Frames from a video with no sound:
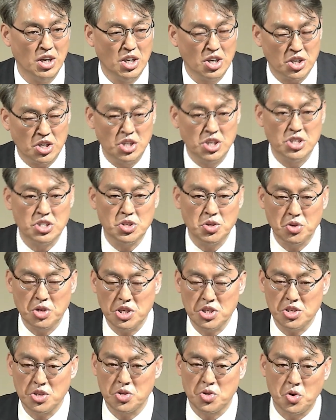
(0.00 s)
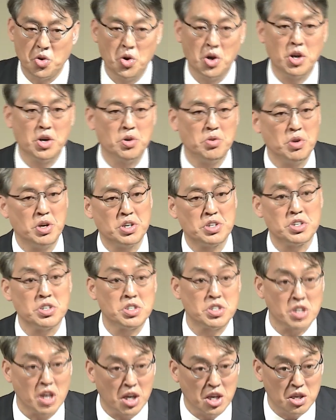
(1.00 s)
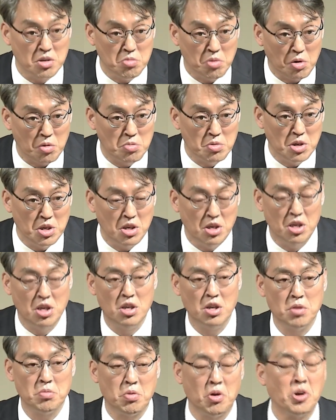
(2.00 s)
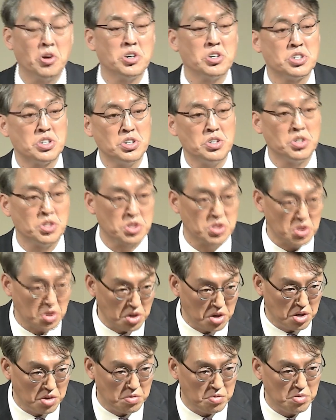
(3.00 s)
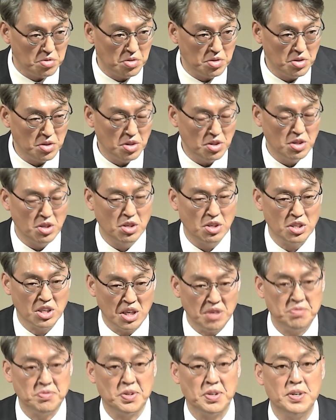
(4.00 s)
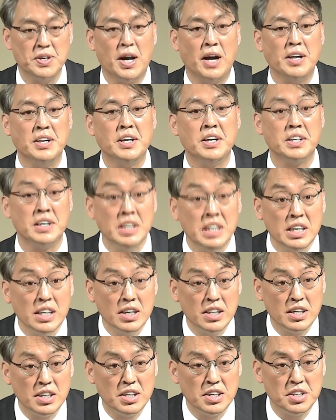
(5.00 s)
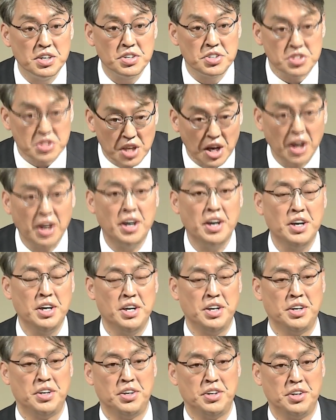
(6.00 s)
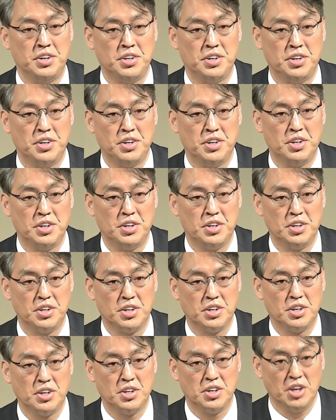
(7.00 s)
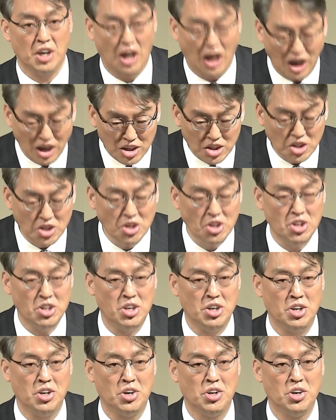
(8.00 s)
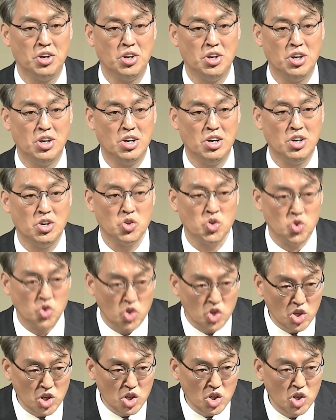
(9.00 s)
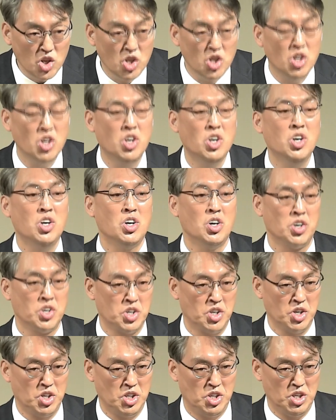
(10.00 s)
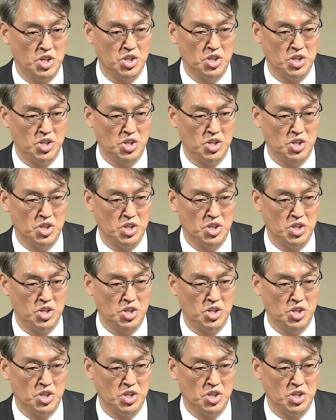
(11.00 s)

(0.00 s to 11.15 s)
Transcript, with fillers: 그리스도께서 교회를 위해서 자기 몸을 버리신 것처럼 남편의 아내를 사랑해야 돼요. 아껴야 돼요. 귀히 여겨야 돼요.